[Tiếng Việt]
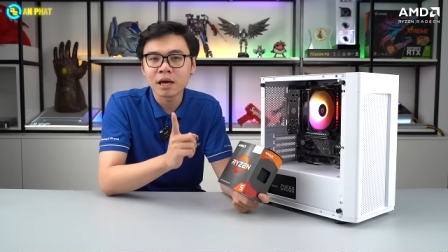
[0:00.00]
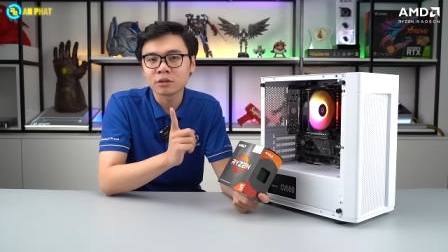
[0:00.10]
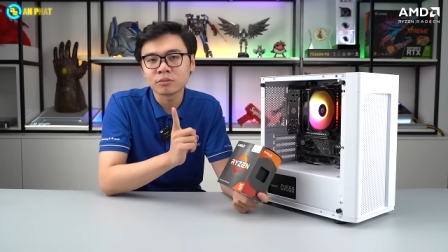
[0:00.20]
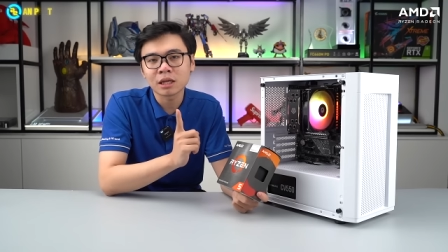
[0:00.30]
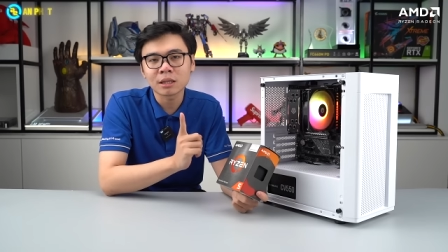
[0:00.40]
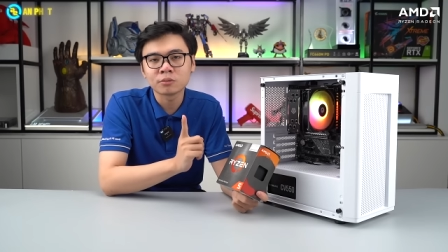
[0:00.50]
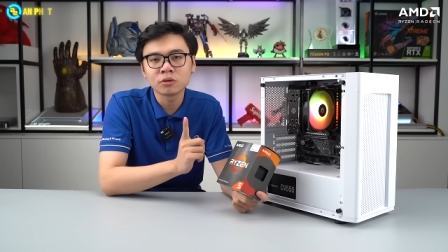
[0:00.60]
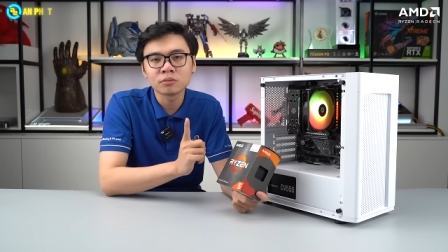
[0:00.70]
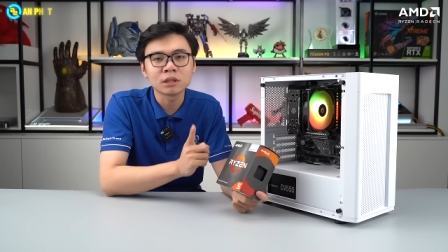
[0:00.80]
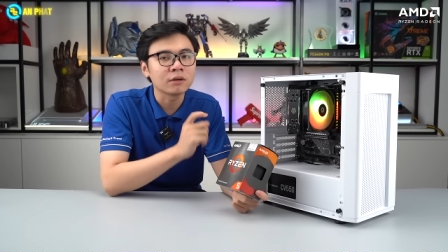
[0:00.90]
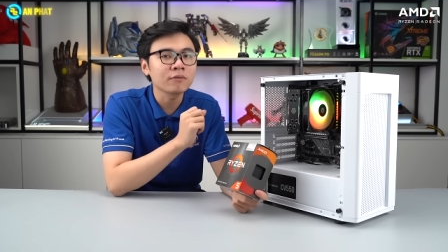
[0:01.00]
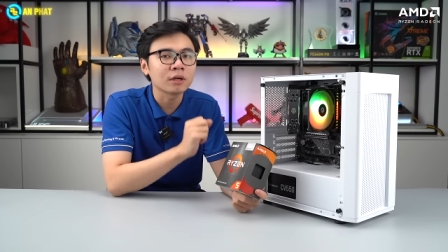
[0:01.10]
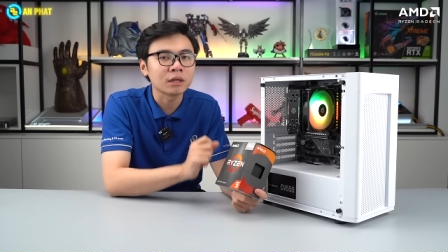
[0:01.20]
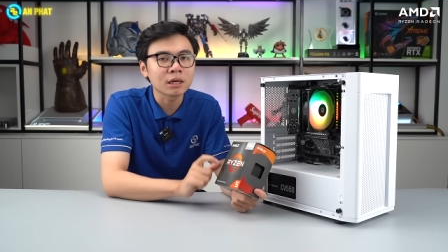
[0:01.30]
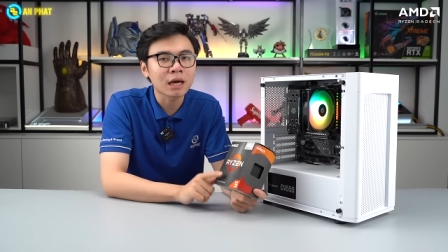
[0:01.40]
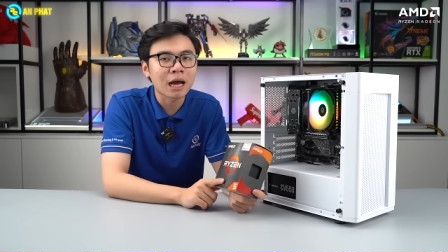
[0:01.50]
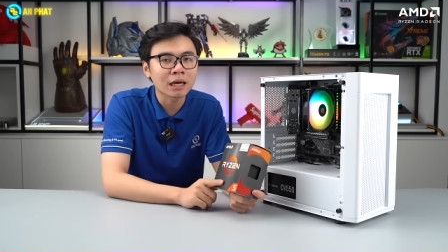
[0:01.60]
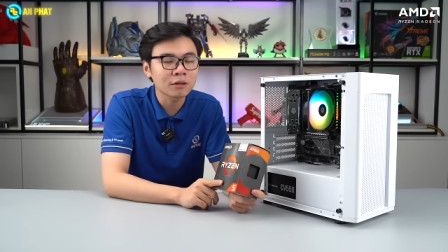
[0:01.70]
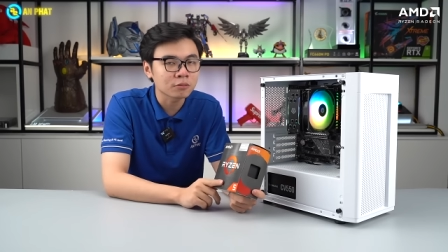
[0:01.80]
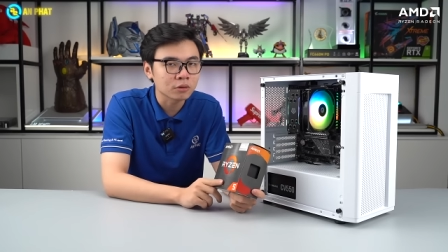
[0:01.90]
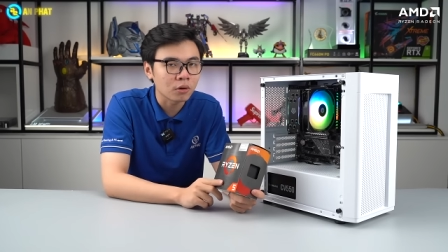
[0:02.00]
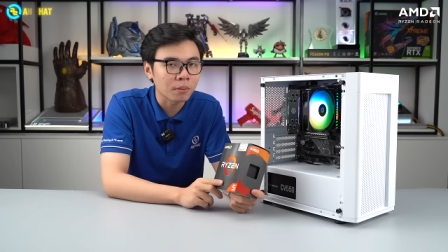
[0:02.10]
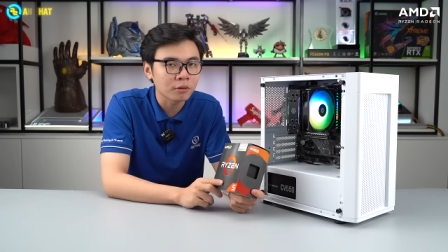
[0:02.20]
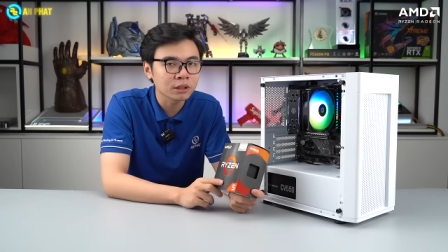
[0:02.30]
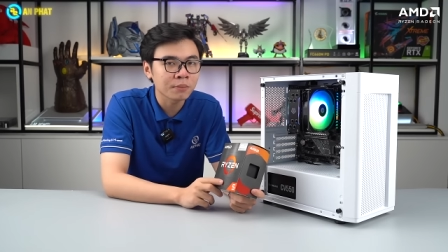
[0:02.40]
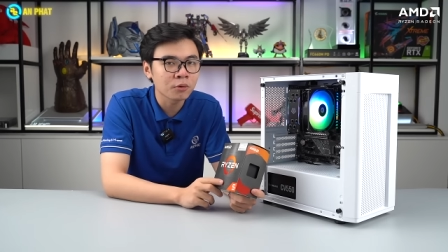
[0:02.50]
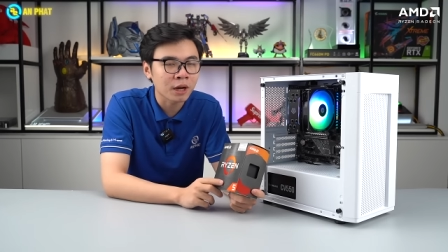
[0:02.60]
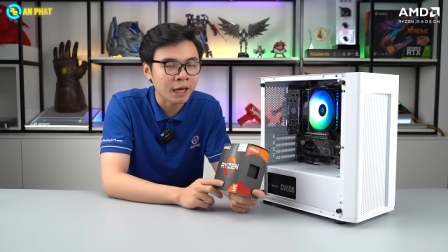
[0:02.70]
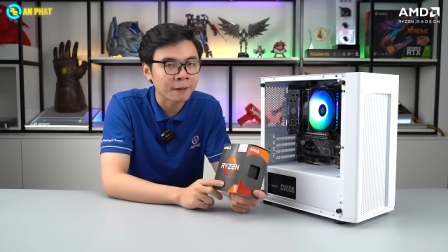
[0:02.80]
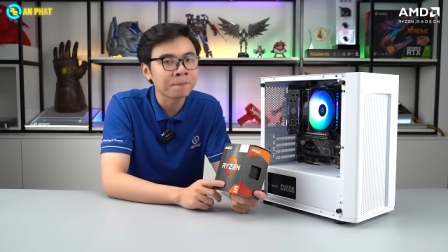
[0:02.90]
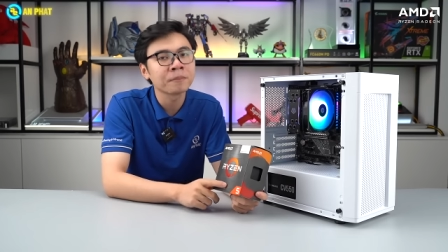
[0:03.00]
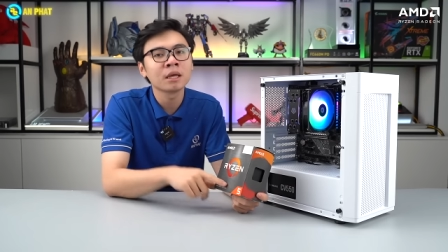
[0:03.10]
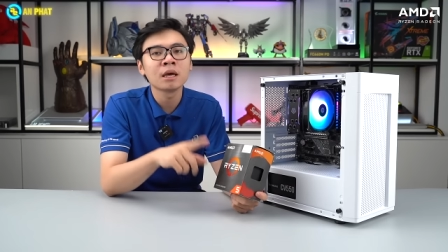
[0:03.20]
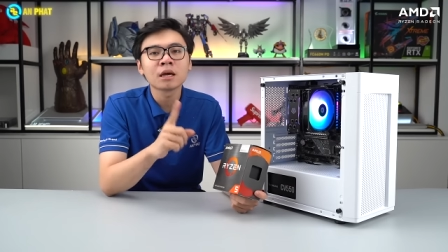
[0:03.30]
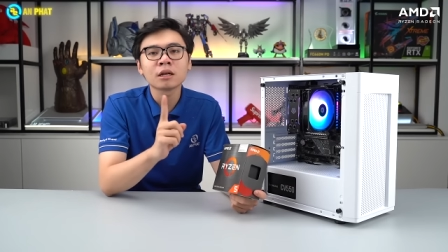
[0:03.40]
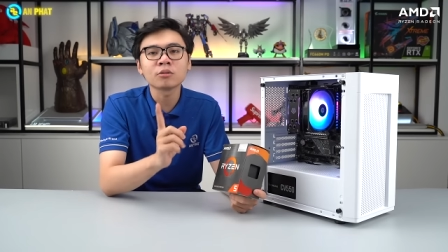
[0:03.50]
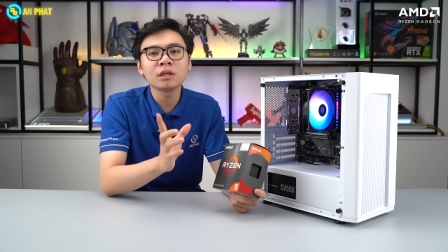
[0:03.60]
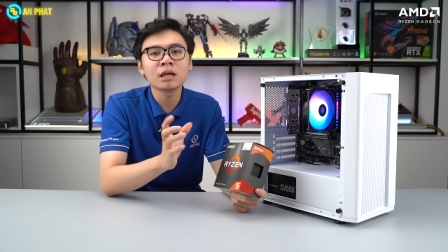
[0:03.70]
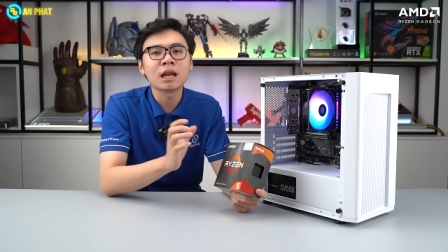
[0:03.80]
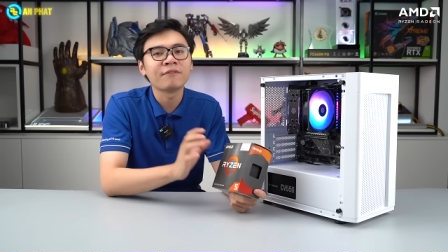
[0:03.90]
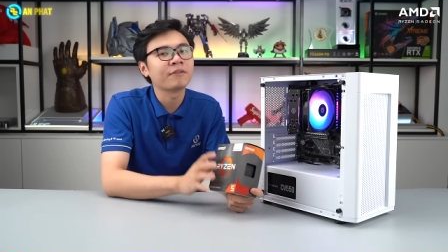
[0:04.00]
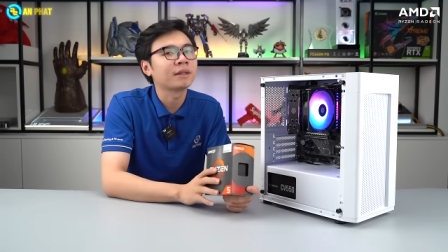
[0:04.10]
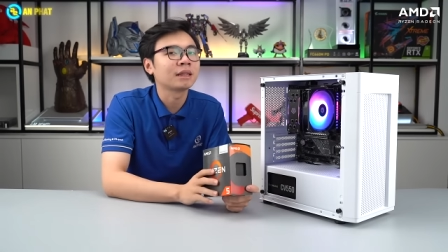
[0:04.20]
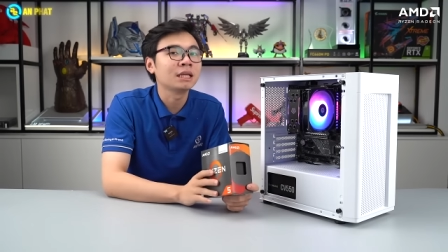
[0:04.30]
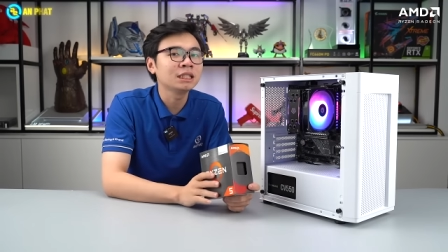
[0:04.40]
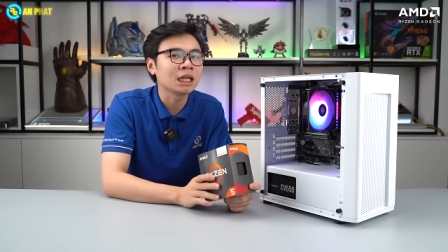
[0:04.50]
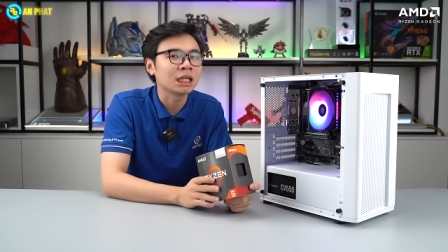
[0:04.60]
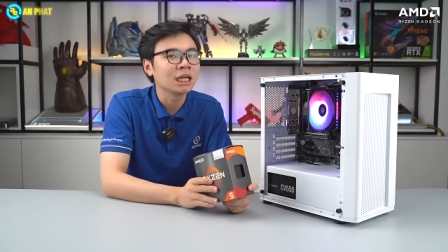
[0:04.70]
Bây giờ chúng ta tập trung chính vào những cái thông số của mẫu CPU này. Đầu tiên là về phần tiến trình.